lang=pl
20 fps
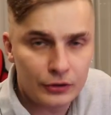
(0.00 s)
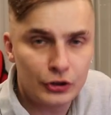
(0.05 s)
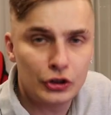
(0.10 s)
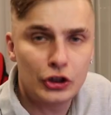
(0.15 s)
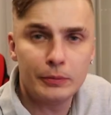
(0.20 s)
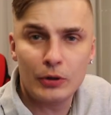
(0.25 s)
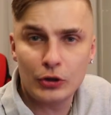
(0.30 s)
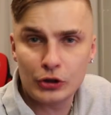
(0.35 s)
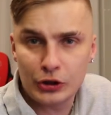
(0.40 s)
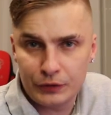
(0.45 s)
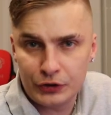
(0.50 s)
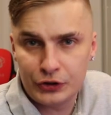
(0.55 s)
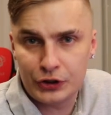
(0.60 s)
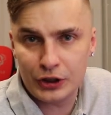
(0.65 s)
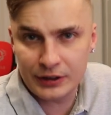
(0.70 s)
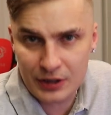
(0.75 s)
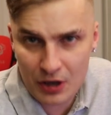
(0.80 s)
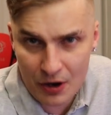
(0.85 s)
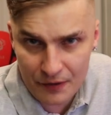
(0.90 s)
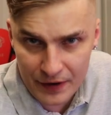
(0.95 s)
Życzymy oczywiście
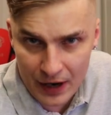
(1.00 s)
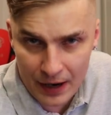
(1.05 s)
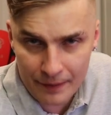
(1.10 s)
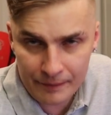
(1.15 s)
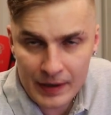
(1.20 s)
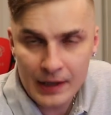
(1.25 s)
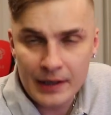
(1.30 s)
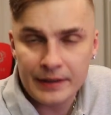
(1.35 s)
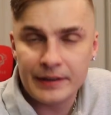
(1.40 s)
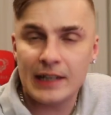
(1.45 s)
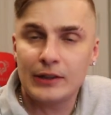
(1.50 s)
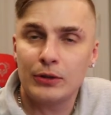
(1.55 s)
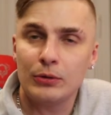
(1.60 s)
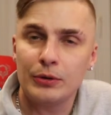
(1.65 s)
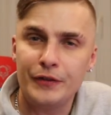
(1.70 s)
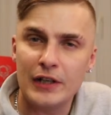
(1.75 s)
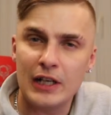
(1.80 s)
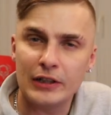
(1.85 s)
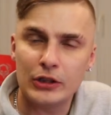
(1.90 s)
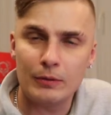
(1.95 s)
zdrowia. Na tą
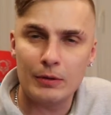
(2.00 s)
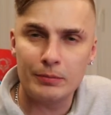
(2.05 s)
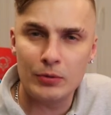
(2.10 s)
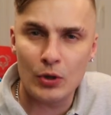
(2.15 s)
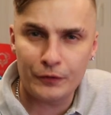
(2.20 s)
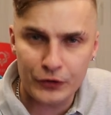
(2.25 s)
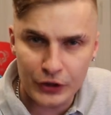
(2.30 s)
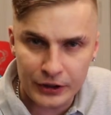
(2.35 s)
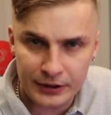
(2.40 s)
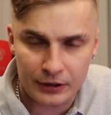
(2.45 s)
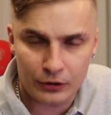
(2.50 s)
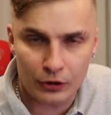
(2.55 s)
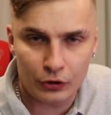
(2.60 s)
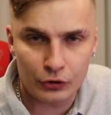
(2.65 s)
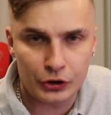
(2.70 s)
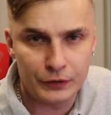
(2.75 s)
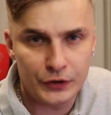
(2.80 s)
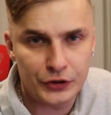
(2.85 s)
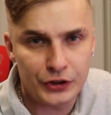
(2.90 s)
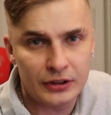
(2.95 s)
chwilę to by było wszystko.
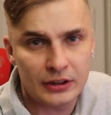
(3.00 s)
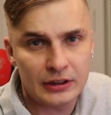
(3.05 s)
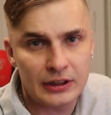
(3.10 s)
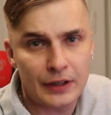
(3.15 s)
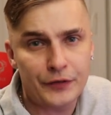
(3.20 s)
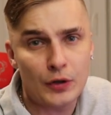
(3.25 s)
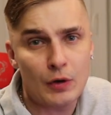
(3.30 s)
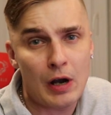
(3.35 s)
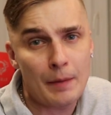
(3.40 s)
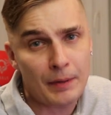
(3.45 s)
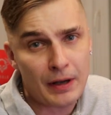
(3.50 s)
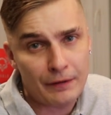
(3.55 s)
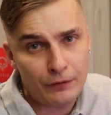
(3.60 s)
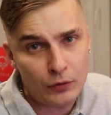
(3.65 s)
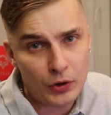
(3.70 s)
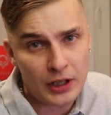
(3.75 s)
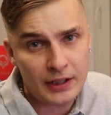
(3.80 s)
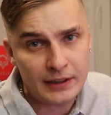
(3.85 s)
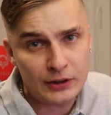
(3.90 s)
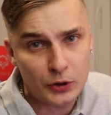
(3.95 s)
Oczywiście zostawcie łapkę w
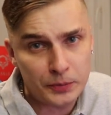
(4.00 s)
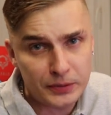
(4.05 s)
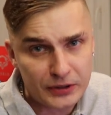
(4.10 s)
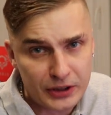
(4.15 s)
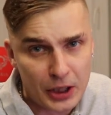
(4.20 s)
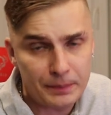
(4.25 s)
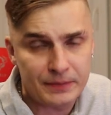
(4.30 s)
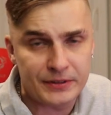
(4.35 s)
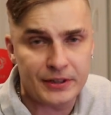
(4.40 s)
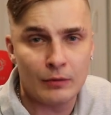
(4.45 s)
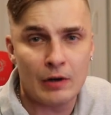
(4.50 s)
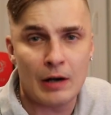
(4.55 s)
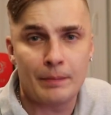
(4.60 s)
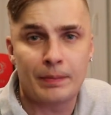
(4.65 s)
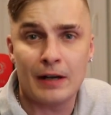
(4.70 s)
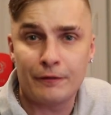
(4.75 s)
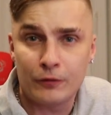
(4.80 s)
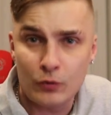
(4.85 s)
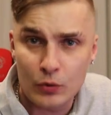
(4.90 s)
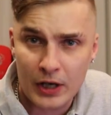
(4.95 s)
górę i subskrypcję.
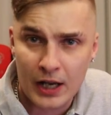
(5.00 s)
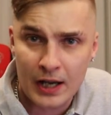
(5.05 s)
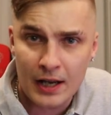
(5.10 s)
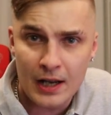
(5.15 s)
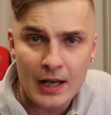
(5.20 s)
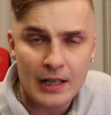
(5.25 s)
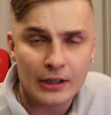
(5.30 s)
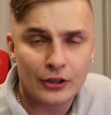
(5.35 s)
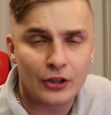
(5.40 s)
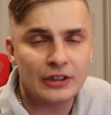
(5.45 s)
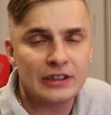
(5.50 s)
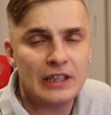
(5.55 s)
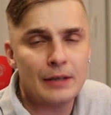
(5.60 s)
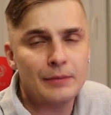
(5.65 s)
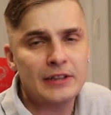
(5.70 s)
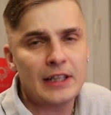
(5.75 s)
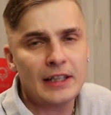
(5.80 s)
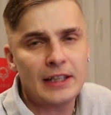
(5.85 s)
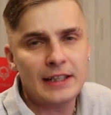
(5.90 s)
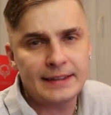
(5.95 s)
Łapka w górę to jest dla
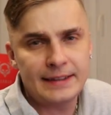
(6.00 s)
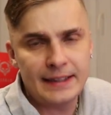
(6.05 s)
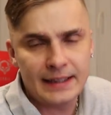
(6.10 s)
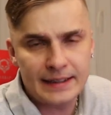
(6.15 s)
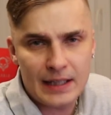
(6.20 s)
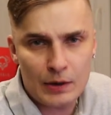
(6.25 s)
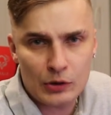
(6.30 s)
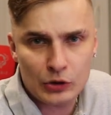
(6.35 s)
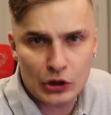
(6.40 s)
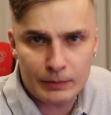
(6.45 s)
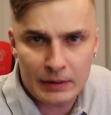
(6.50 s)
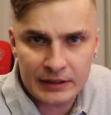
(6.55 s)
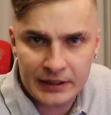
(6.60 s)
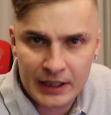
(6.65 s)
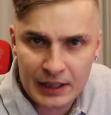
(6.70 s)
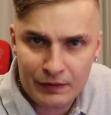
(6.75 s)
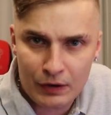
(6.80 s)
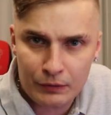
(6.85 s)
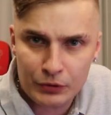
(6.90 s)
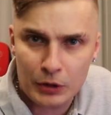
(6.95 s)
mnie taki sygnał, że
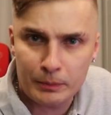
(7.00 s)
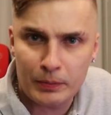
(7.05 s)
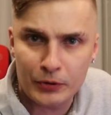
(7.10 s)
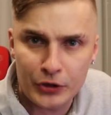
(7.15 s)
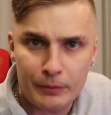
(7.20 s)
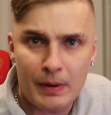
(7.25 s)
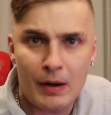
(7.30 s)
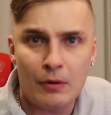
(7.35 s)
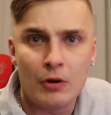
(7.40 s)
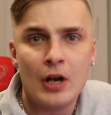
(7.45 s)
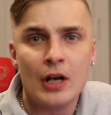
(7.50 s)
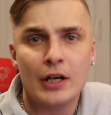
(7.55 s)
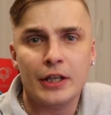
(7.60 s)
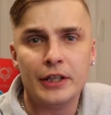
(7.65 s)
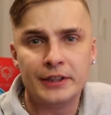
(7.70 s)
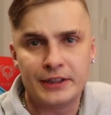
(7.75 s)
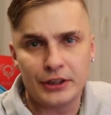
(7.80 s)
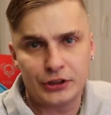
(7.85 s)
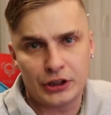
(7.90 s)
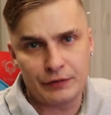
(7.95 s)
materiał Wam się podobał i
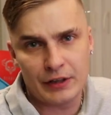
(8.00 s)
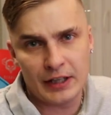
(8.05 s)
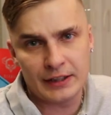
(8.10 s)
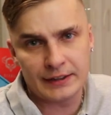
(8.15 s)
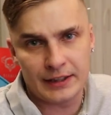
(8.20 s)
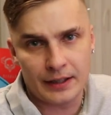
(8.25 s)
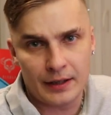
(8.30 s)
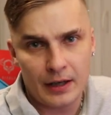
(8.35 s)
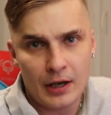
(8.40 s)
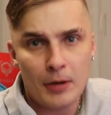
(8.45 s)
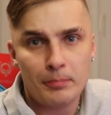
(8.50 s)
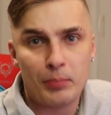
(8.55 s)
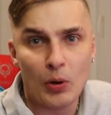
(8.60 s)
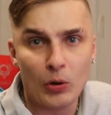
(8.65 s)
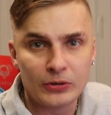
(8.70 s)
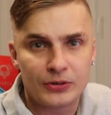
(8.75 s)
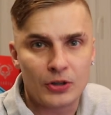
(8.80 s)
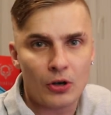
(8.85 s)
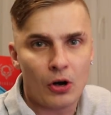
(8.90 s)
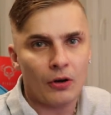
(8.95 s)
chcecie więcej.
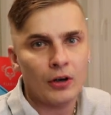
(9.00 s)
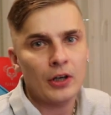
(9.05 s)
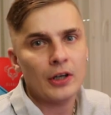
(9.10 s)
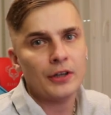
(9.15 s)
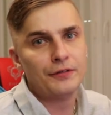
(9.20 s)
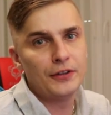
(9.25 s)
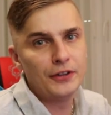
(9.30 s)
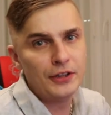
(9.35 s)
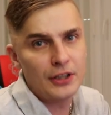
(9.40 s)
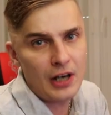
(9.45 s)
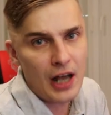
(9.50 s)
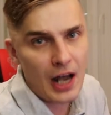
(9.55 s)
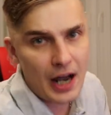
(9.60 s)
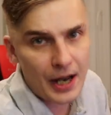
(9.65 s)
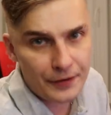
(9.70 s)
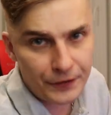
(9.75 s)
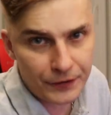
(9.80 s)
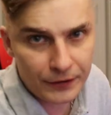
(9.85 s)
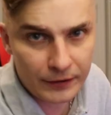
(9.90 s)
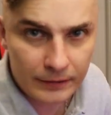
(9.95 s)
Pozdro! Winny
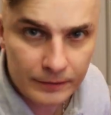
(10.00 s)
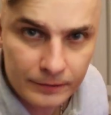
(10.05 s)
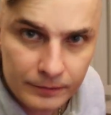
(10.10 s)
live!